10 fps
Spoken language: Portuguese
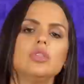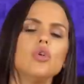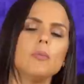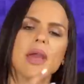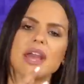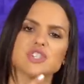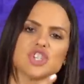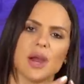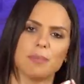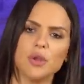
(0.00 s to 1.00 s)
No mês
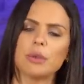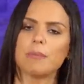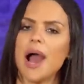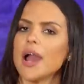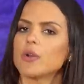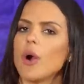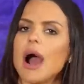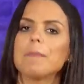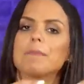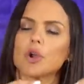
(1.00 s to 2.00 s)
de abril e maio,
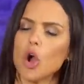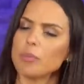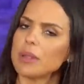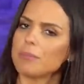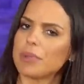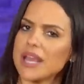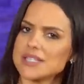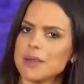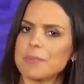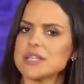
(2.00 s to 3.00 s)
a própria
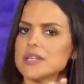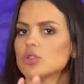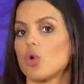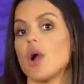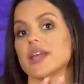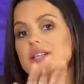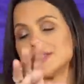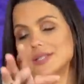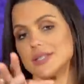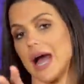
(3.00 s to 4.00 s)
empresa apresentou aí
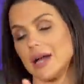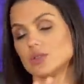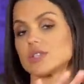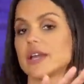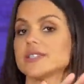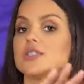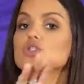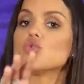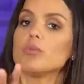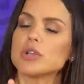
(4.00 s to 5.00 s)
esses dados, né,
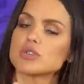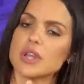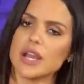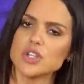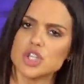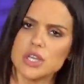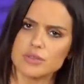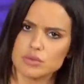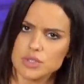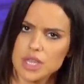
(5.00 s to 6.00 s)
esses números
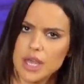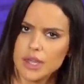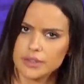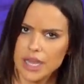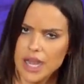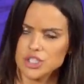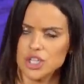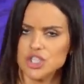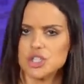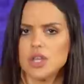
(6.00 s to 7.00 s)
negativos, tá,
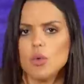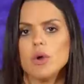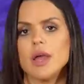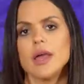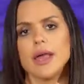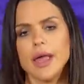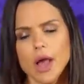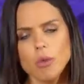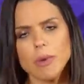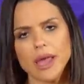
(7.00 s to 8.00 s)
gente? Então,
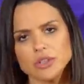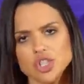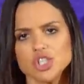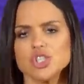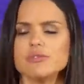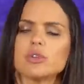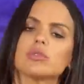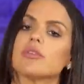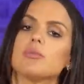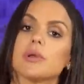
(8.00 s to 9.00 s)
realmente a gente viu
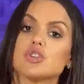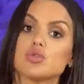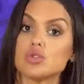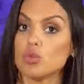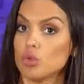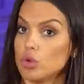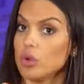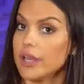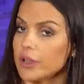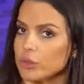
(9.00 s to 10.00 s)
que teve um prejuízo no
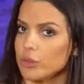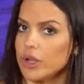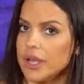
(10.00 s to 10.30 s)
lucro líquido,